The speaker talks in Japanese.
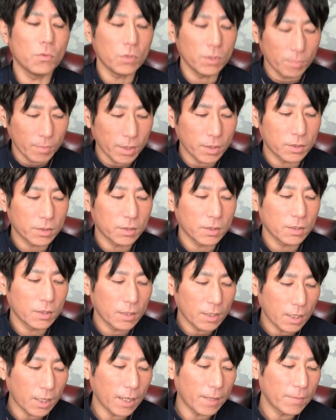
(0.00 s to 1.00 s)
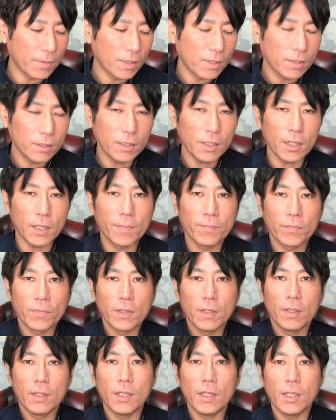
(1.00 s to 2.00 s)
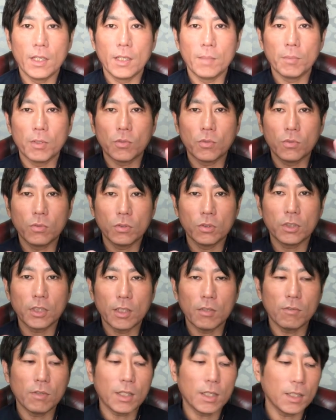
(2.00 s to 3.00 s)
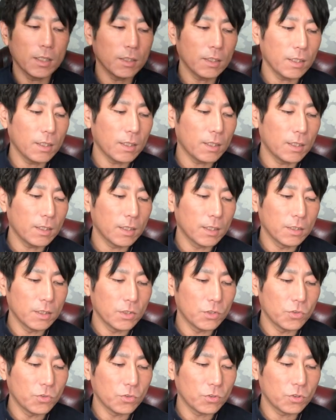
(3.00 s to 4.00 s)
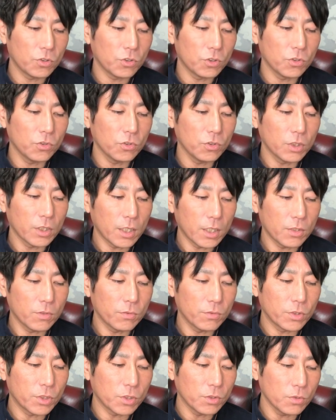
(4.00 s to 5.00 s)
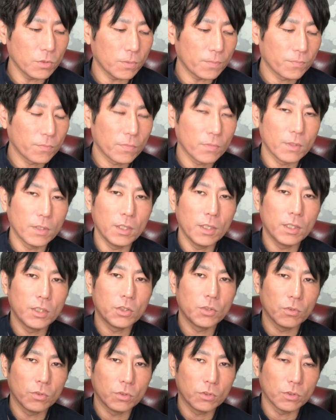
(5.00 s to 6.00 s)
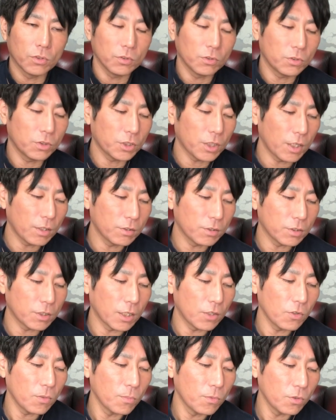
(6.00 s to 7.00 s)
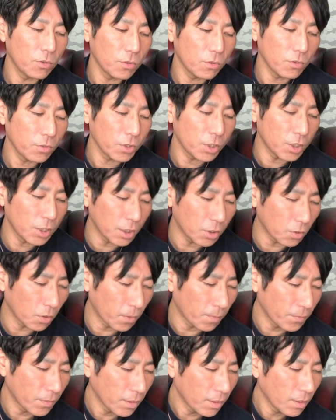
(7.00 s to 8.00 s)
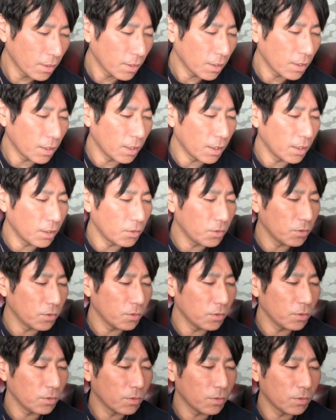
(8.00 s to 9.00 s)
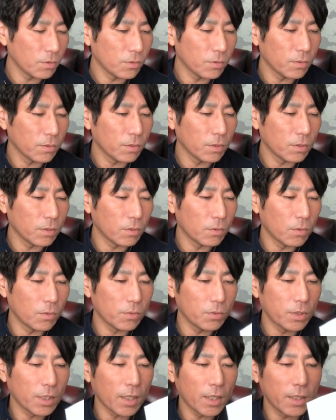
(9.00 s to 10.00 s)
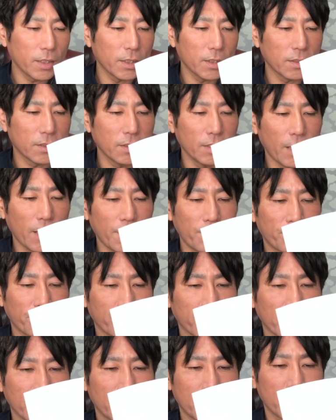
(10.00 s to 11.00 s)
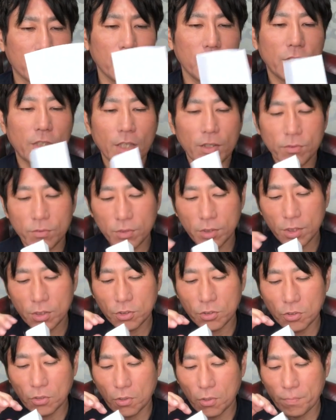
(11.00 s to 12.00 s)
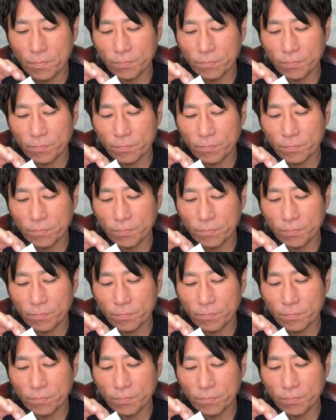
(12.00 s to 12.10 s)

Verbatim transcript: おります。はい、で、えー、まあ、特産の神田からなんで10種類あるうちの1つ草草のもののひれとえー、いうお札がですねついてるんですよ